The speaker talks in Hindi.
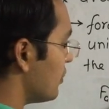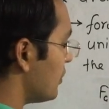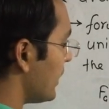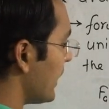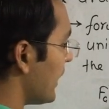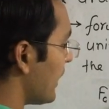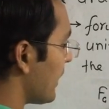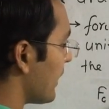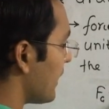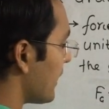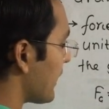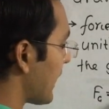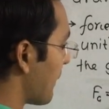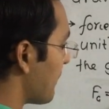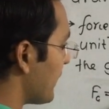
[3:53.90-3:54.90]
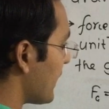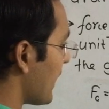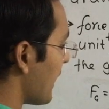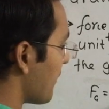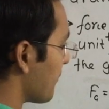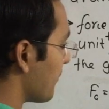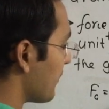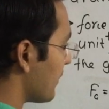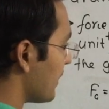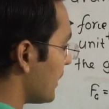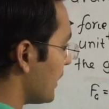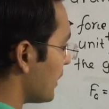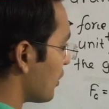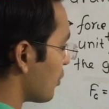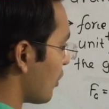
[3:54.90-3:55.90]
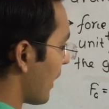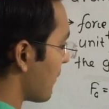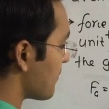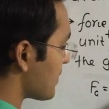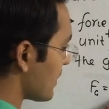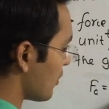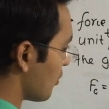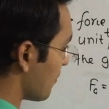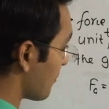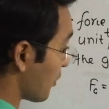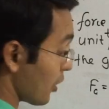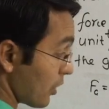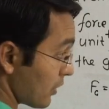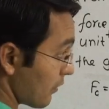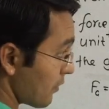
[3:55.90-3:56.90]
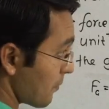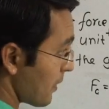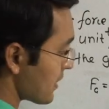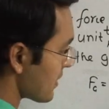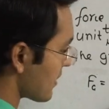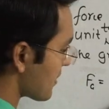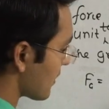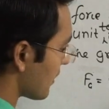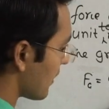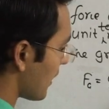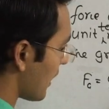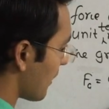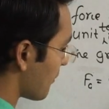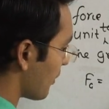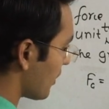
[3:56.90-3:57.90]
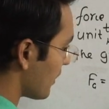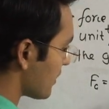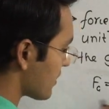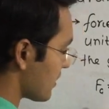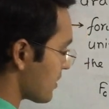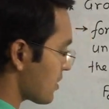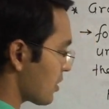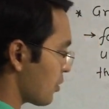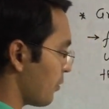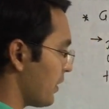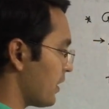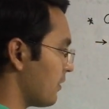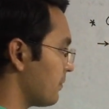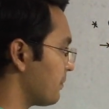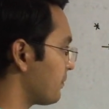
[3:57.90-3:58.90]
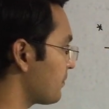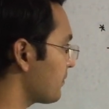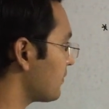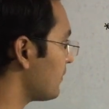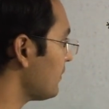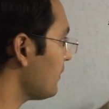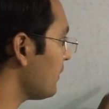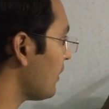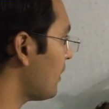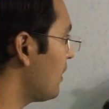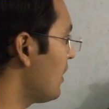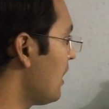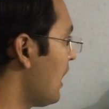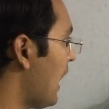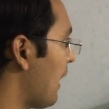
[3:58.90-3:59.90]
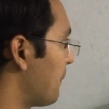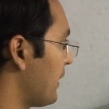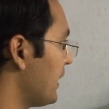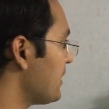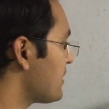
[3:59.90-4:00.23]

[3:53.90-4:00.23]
जी कैपिटल एम इंटू एम जीरो प्रोडक्ट ऑफ द मासेस अपॉन डिस्टेंस स्क्वायर अब